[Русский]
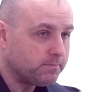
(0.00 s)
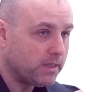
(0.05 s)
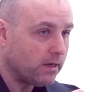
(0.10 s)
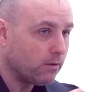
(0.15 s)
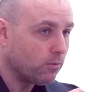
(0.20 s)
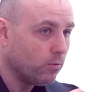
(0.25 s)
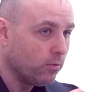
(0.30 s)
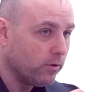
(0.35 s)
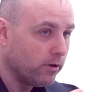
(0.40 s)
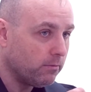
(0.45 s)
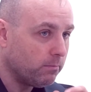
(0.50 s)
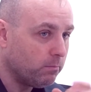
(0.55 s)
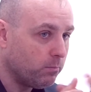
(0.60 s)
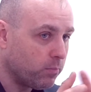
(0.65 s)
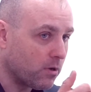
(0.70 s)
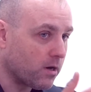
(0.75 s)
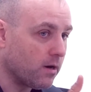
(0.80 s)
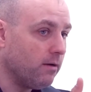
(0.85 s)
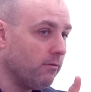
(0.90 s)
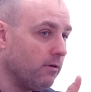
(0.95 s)
такое
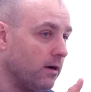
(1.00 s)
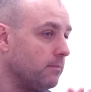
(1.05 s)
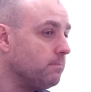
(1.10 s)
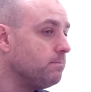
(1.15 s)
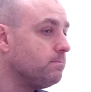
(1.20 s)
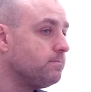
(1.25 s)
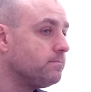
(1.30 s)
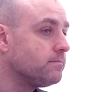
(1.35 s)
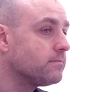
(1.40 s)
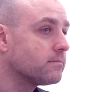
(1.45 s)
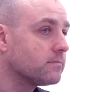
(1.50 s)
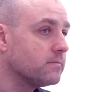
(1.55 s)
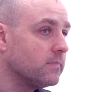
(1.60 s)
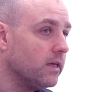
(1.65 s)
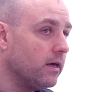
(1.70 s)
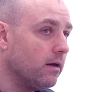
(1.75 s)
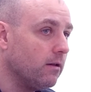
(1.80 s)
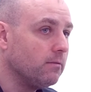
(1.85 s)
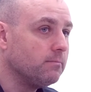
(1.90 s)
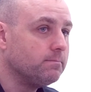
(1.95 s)
право
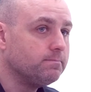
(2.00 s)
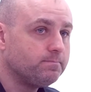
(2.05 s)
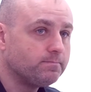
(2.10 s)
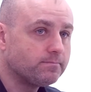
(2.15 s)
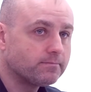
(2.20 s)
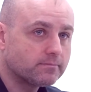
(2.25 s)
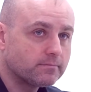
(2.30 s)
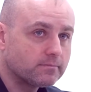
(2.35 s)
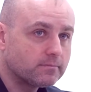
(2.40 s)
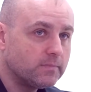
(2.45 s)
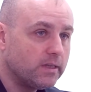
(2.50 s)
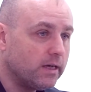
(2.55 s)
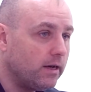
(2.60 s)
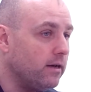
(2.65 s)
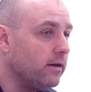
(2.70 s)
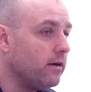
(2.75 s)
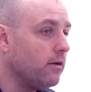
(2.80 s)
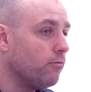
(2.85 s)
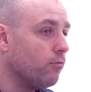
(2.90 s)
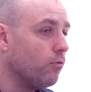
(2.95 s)
дал,
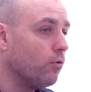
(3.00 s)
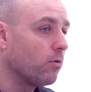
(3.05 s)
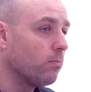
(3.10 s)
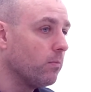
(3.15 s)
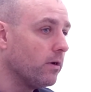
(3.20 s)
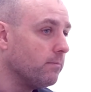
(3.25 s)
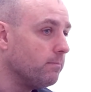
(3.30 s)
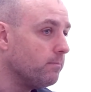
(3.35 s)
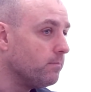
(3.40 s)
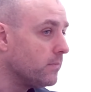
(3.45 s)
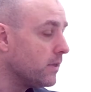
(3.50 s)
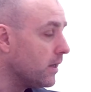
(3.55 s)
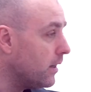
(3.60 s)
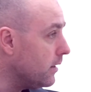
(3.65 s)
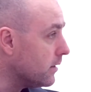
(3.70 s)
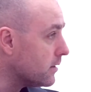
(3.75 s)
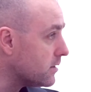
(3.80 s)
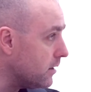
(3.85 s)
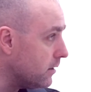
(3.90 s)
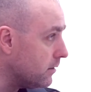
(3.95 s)
дали реформы
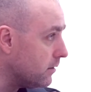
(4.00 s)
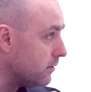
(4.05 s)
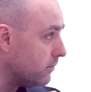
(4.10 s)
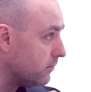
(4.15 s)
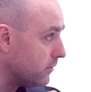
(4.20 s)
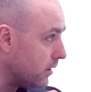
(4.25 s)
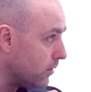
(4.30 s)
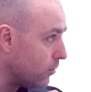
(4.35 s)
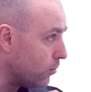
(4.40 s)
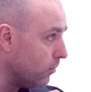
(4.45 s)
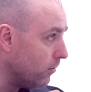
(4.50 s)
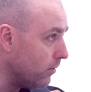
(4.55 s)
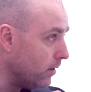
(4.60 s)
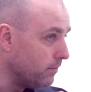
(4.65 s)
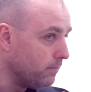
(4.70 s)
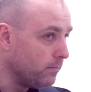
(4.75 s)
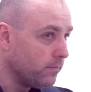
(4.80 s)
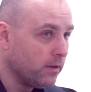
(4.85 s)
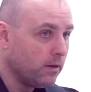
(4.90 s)
Александра II.